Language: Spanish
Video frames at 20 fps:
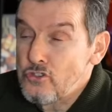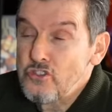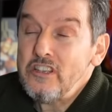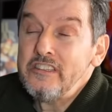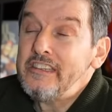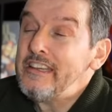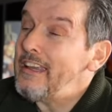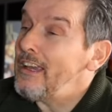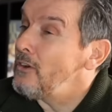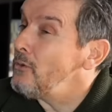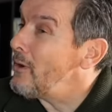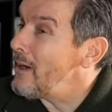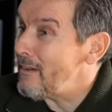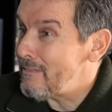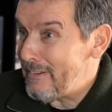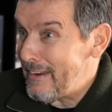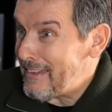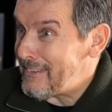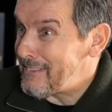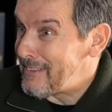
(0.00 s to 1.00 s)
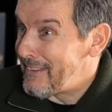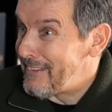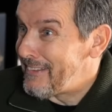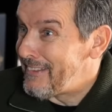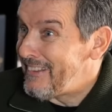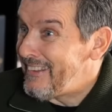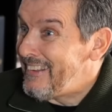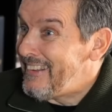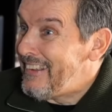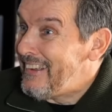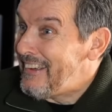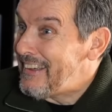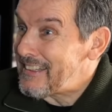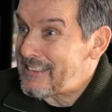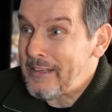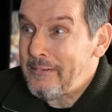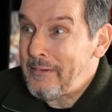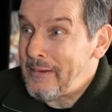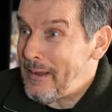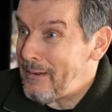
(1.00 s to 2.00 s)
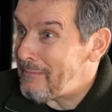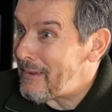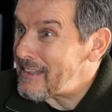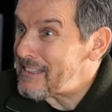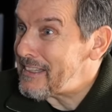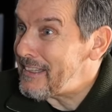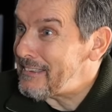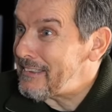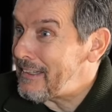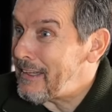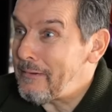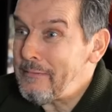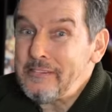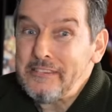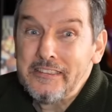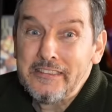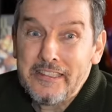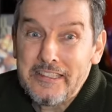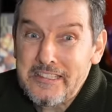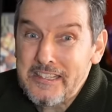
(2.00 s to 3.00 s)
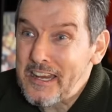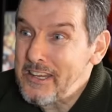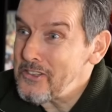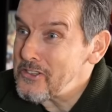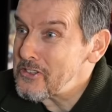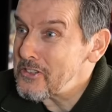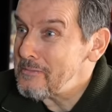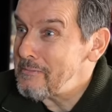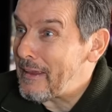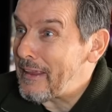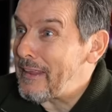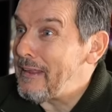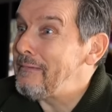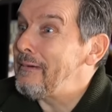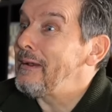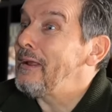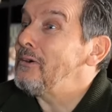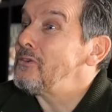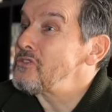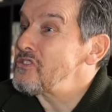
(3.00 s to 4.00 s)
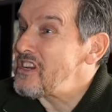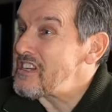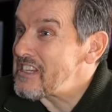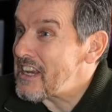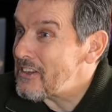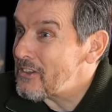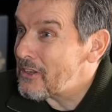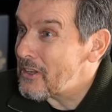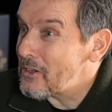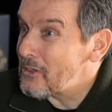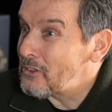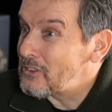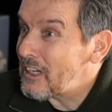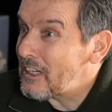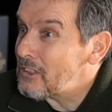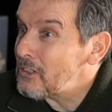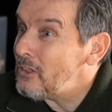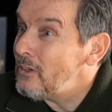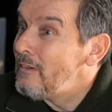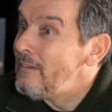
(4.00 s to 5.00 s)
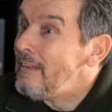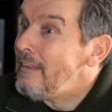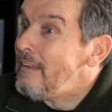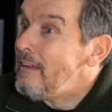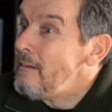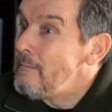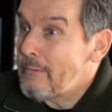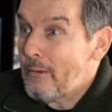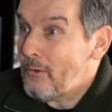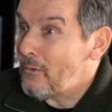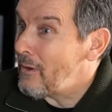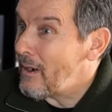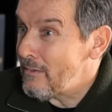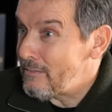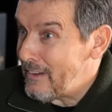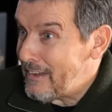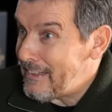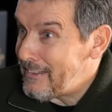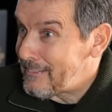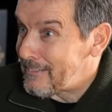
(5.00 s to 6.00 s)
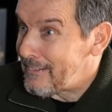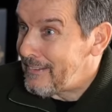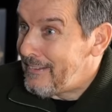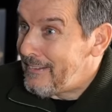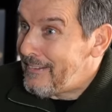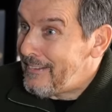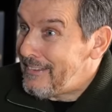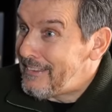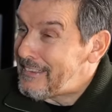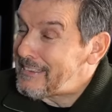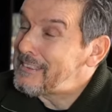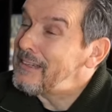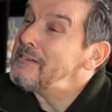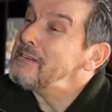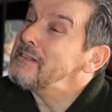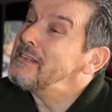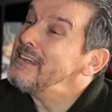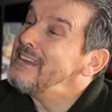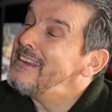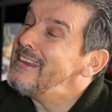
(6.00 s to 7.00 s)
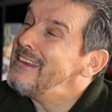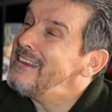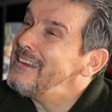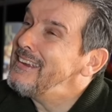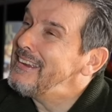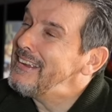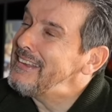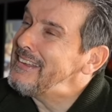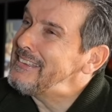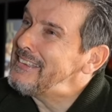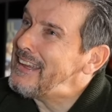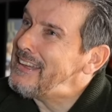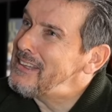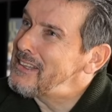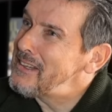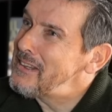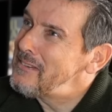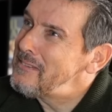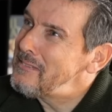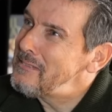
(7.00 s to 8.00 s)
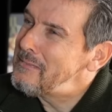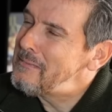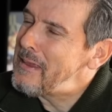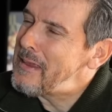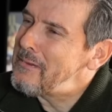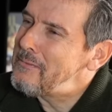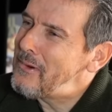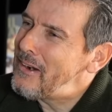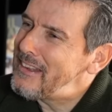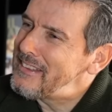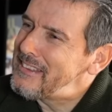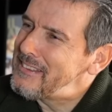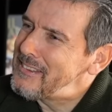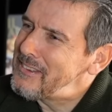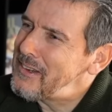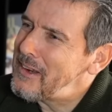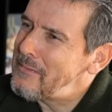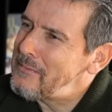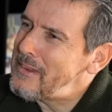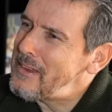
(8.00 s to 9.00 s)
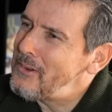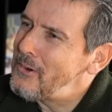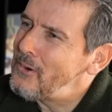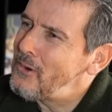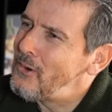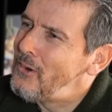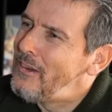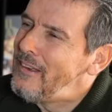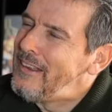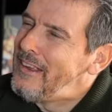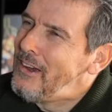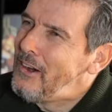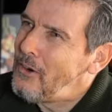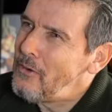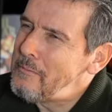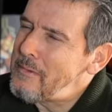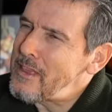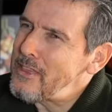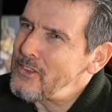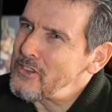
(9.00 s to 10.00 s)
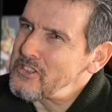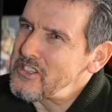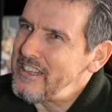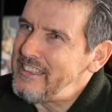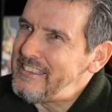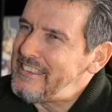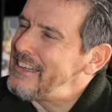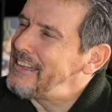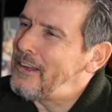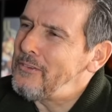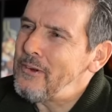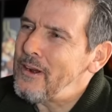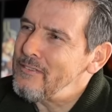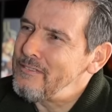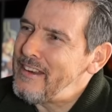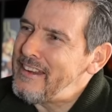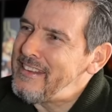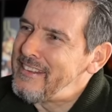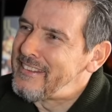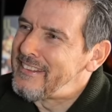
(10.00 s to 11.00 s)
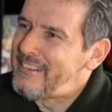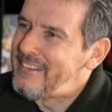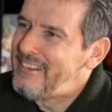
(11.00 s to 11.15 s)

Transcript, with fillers: sentí que no era feliz. Estaba en el Barça, tenía 23 años, me quedaban aún 6 años de contrato, pero no era feliz. ¿Y sabes qué, qué, detalle me llamó la atención a mí o, me hizo sentir que no era feliz?